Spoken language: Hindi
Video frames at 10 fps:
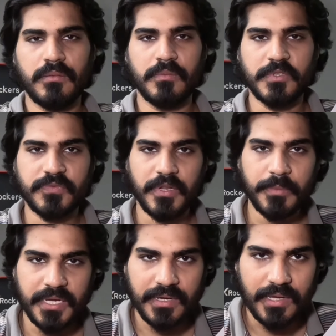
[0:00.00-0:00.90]
बस
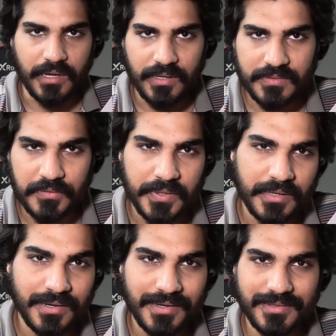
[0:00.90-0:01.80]
फ्रेम मैंने निकाल लिया सिल्वर
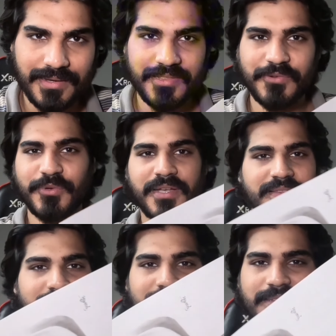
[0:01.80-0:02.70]
कलर का दिखाता हूँ वो
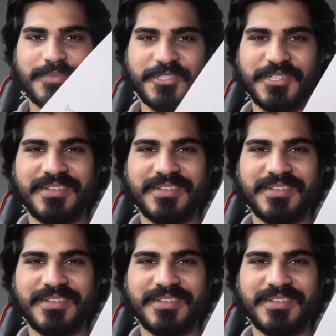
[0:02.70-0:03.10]
कैसा है ये पिक्चर